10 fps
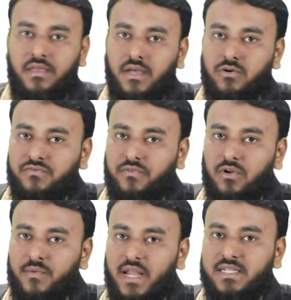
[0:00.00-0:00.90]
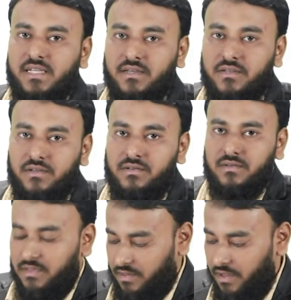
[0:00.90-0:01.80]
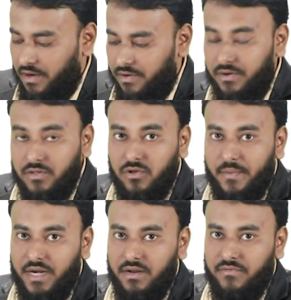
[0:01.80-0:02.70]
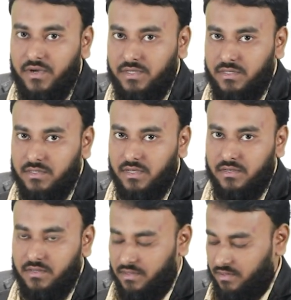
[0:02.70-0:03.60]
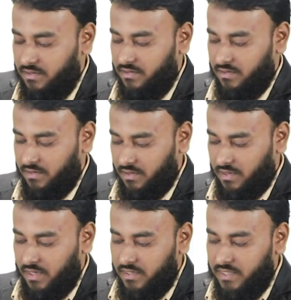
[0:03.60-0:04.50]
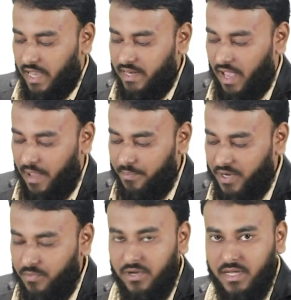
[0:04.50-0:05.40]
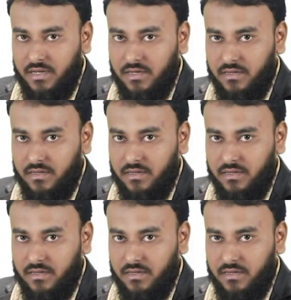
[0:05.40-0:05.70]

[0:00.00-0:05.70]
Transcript: ये कुछ फॉर्मूलाज हैं ट्रिग्नोमेट्री फंक्शंस के साइन हाइपरबोलिक